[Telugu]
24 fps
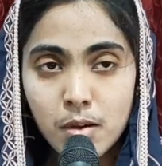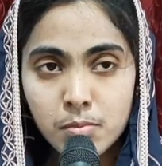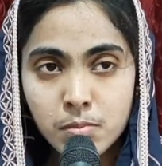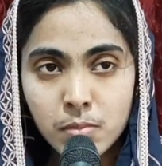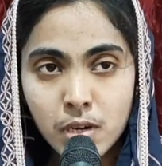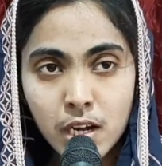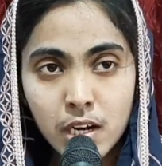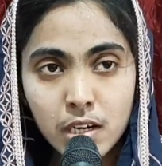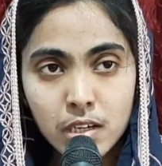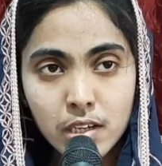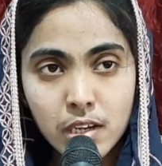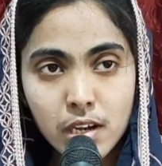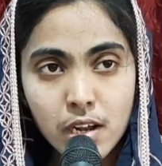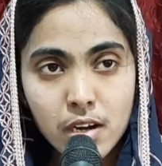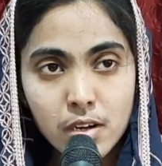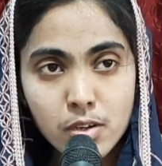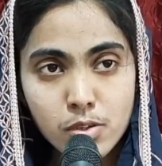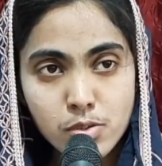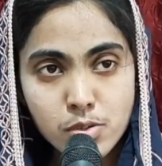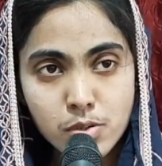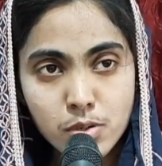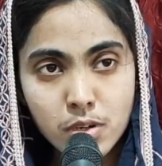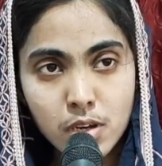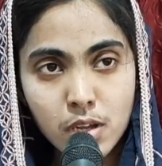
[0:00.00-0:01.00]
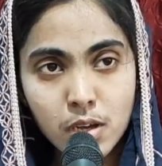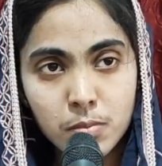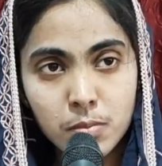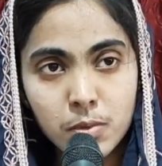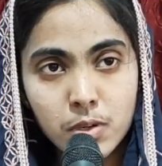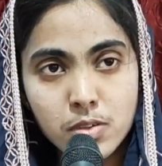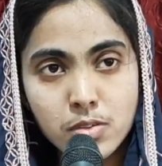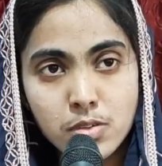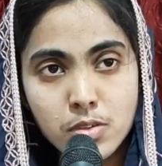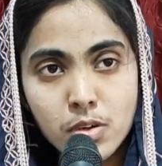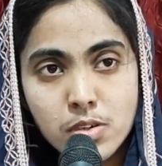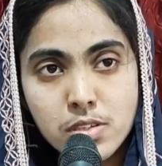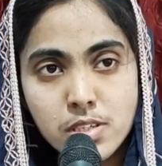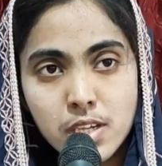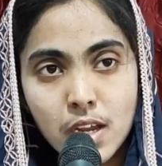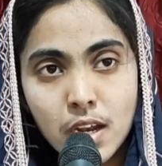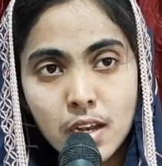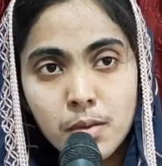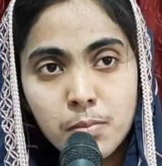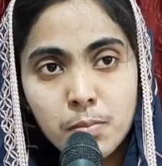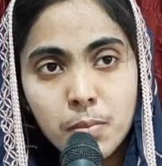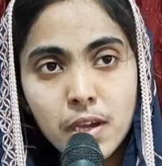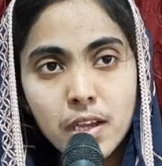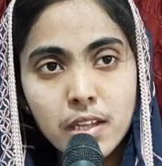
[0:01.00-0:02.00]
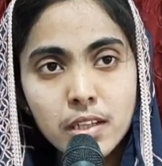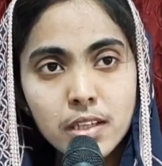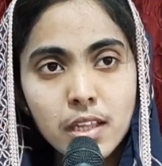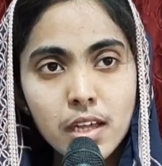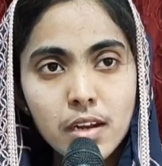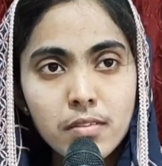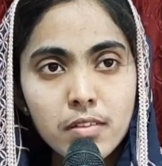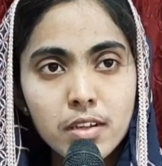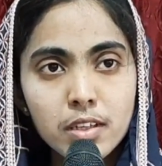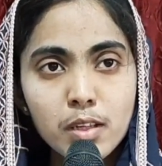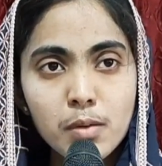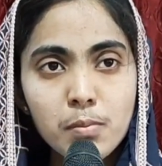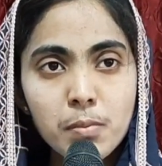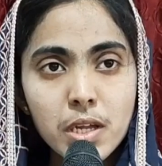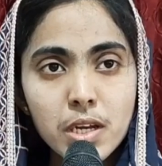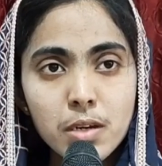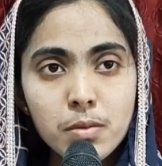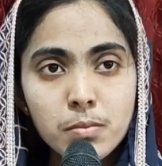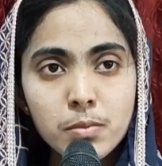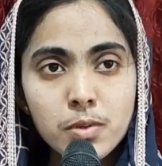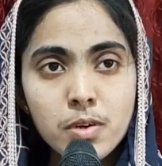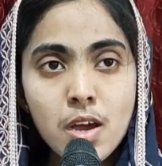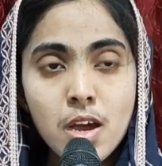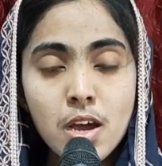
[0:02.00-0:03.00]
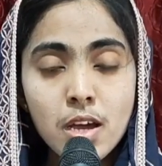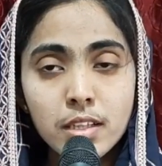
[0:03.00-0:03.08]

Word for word: మాట్లాడుచున్నాము సో చనిపోయిన తర్వాత మనము